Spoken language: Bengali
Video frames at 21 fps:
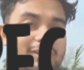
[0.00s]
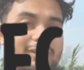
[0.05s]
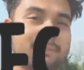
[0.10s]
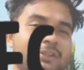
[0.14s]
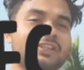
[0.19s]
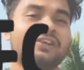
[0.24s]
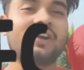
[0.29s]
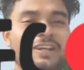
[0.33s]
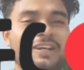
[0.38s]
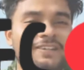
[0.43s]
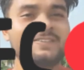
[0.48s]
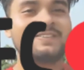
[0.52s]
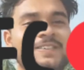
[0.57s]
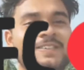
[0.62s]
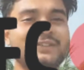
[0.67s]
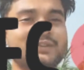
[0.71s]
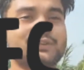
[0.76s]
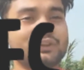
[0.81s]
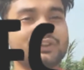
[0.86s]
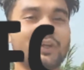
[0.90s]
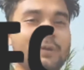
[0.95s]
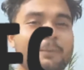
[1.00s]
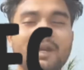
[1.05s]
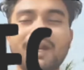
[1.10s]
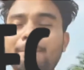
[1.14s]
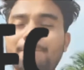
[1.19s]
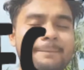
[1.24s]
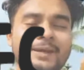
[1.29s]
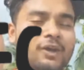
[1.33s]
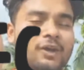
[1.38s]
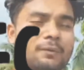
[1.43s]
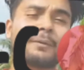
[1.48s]
পথে লড়ে সত্যের উপর না
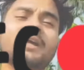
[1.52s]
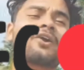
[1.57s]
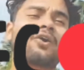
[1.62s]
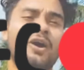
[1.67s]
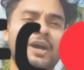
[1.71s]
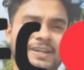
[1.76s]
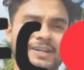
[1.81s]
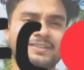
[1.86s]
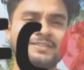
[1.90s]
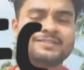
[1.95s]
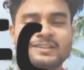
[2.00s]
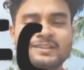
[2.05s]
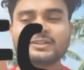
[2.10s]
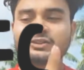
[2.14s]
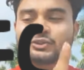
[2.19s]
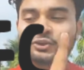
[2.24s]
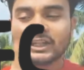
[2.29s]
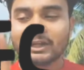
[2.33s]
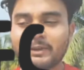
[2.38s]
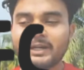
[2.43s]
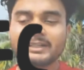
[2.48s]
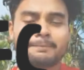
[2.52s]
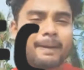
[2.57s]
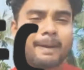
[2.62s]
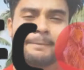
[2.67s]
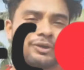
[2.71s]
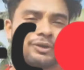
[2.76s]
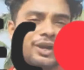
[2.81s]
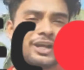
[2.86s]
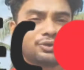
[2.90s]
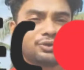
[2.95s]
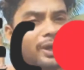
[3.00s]
পাবলিকের উপর কেউ হয় না সোশ্যাল মিডিয়া যে
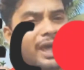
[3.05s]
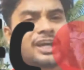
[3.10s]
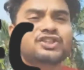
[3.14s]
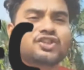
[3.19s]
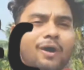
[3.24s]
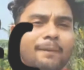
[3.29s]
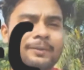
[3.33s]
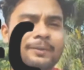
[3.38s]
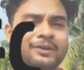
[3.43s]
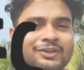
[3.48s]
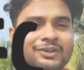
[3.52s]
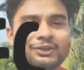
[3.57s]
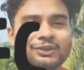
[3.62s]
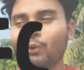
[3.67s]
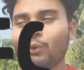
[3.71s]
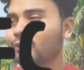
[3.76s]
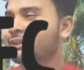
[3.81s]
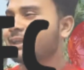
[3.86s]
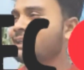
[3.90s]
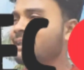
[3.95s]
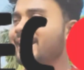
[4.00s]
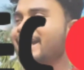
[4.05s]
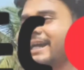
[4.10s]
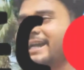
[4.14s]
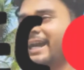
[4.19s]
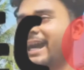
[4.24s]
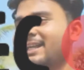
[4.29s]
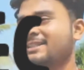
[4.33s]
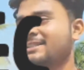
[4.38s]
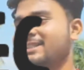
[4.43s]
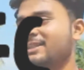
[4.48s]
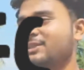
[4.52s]
পাবলিকগুলো আছে ওটাই সব তুই ওদের নিয়ে খেটে
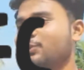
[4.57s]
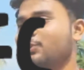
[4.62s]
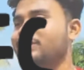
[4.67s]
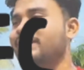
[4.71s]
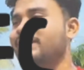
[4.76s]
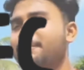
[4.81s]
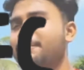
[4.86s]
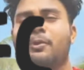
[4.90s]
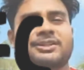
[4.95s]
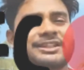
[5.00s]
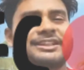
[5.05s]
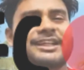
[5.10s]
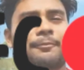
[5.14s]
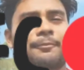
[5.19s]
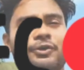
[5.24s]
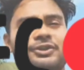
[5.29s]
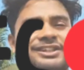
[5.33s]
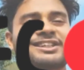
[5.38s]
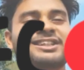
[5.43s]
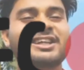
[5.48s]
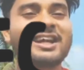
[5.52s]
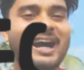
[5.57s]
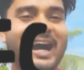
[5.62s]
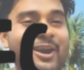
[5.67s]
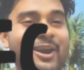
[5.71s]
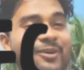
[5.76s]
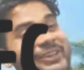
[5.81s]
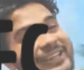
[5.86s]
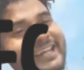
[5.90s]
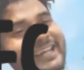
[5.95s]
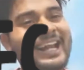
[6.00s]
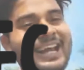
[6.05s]
খাচ্ছিস ওদের নিয়ে পয়সা ইনকাম করছিস আর
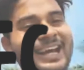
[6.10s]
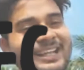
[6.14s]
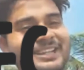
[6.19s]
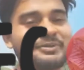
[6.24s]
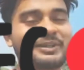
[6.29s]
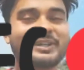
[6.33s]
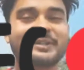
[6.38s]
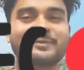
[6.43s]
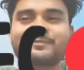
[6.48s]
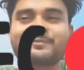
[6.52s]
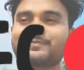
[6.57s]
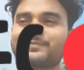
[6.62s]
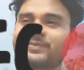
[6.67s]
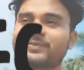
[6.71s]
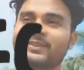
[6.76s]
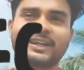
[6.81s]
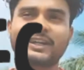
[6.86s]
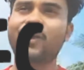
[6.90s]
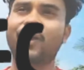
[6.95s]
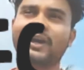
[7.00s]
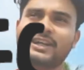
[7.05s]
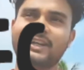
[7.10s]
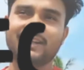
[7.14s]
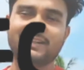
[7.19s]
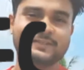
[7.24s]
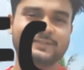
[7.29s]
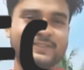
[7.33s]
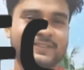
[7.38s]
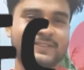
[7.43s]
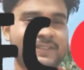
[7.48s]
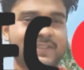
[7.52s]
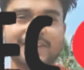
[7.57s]
ওদেরকে গালাগাল দিবি এটা হয় না
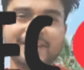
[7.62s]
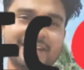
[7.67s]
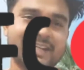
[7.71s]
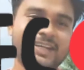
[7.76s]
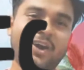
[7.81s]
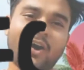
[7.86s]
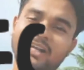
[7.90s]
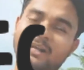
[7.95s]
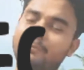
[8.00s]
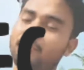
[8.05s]
এটা হয় না